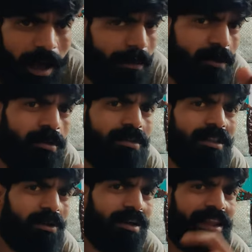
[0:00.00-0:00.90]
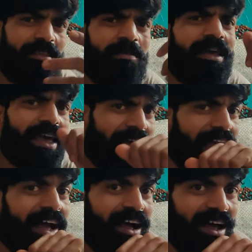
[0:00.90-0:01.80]
आप लोग सोच रहे होंगे लक्ष्मी है
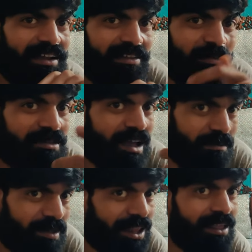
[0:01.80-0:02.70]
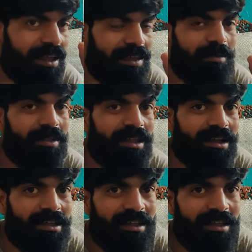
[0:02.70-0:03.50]
कहाँ लक्ष्मी सामने नहीं आई अभी तक